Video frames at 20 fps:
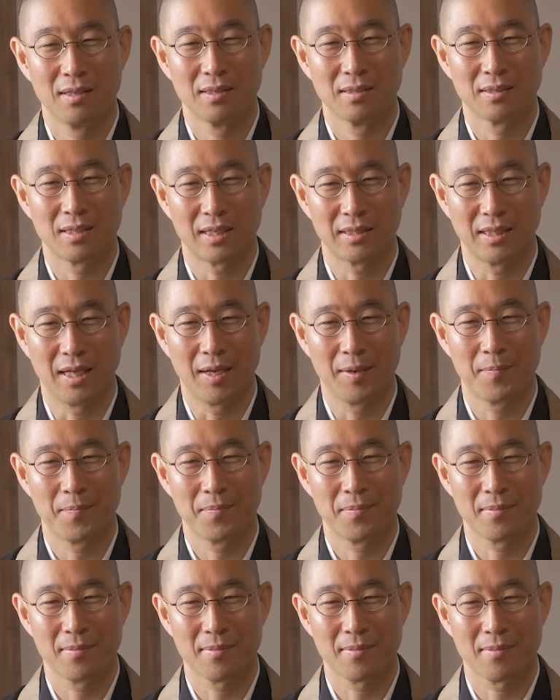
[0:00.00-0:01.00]
さて
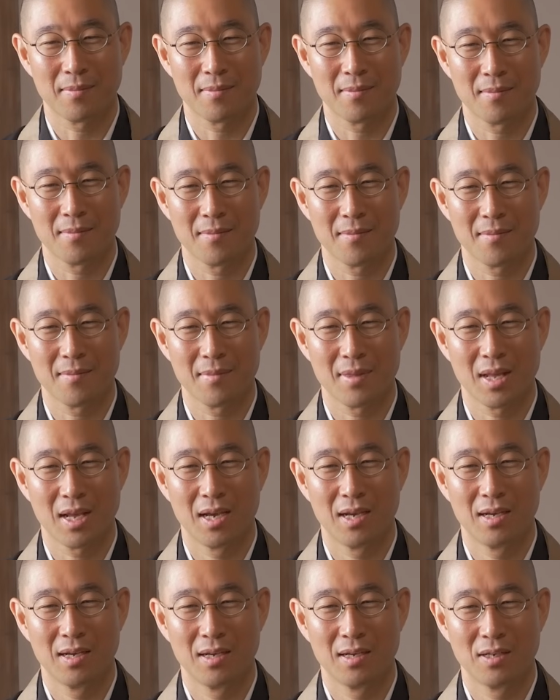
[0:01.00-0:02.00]

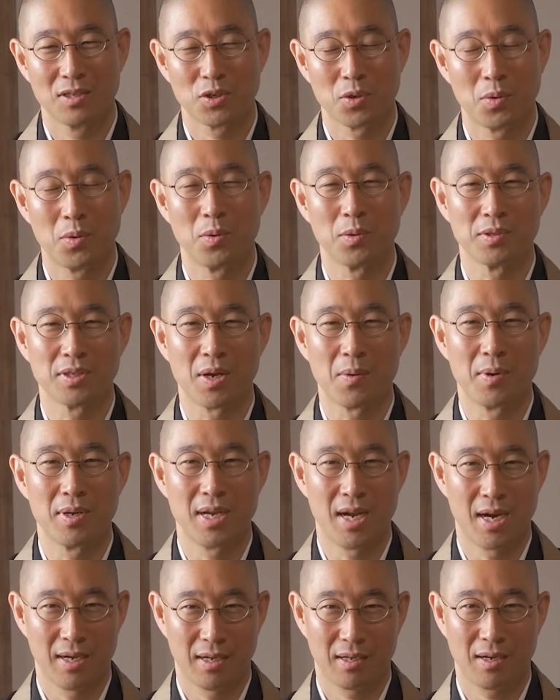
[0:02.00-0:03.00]
処方箋は
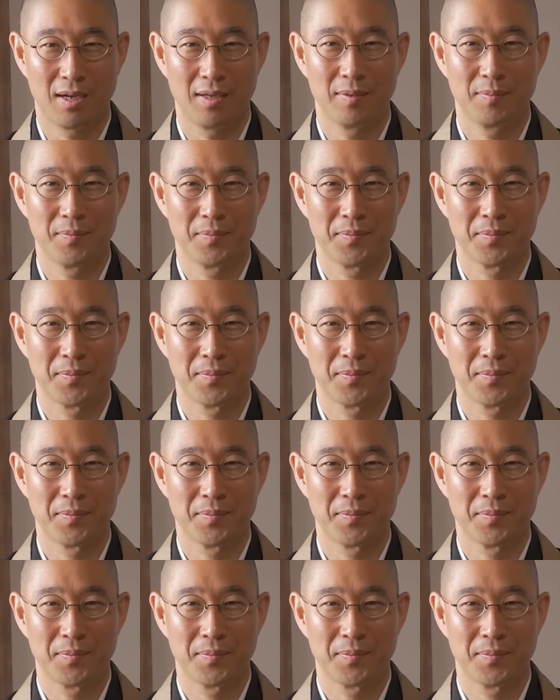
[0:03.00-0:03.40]
何か